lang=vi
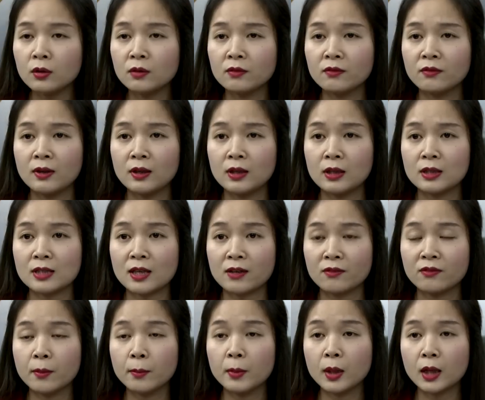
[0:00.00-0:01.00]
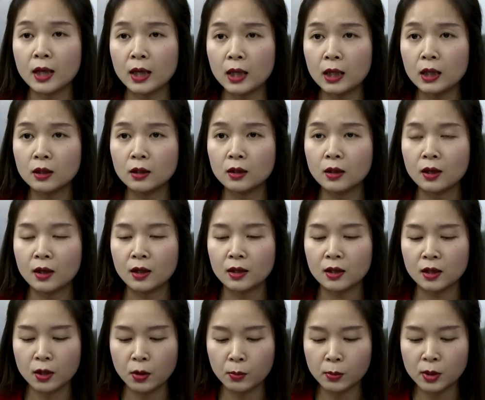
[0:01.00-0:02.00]
về sản phẩm mực in
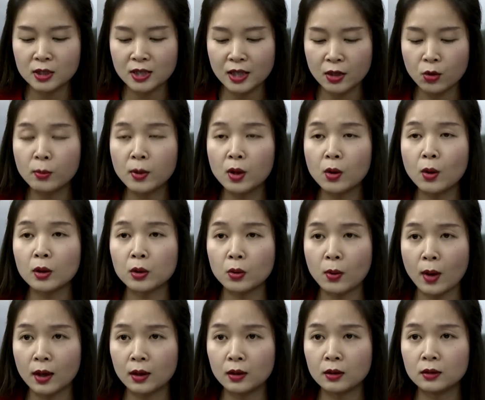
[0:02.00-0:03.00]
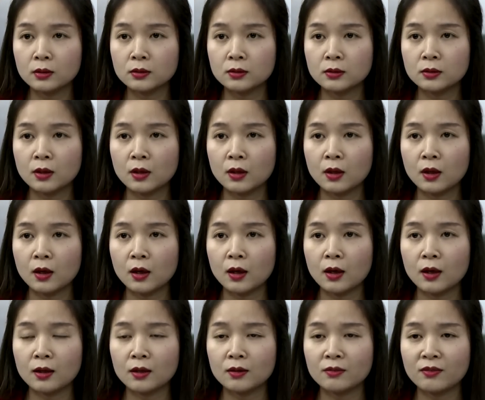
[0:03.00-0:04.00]
thì động lực sẽ đổi mới hoàn toàn
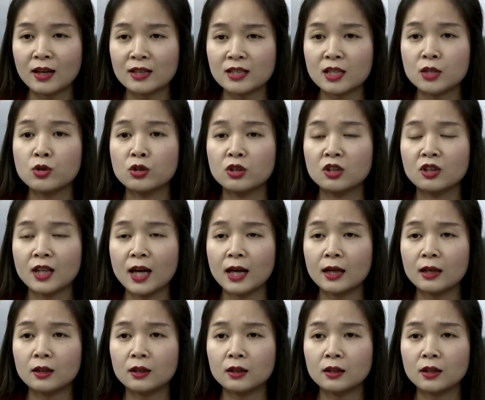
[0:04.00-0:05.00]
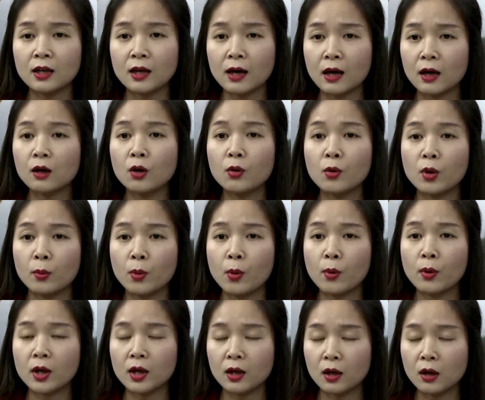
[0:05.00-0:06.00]
và sẽ chuyển tới đây tất cả các câu lạc bộ khi
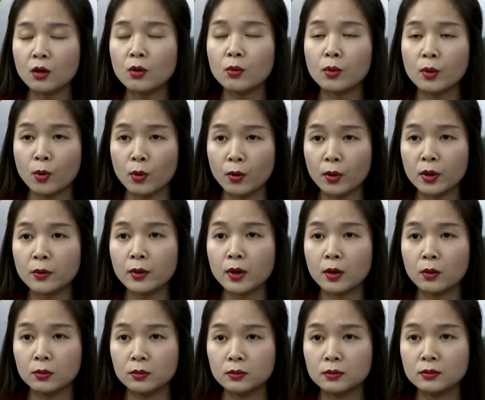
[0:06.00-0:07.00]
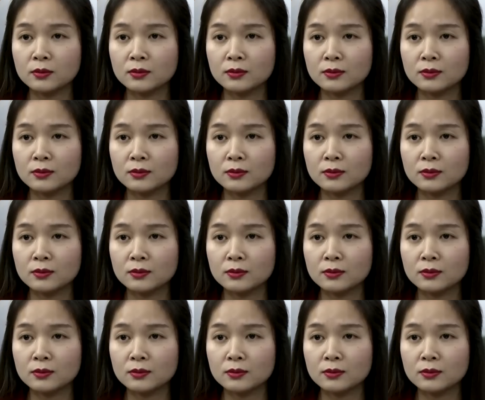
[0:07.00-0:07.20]
các câu lạc bộ có yêu cầu